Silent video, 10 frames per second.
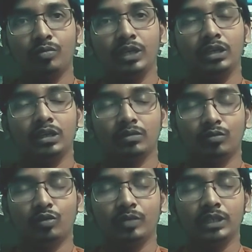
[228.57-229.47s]
কুর্মি
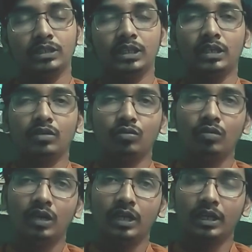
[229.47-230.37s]
ভূমিজদের
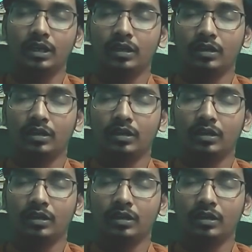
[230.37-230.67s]
উল্লেখ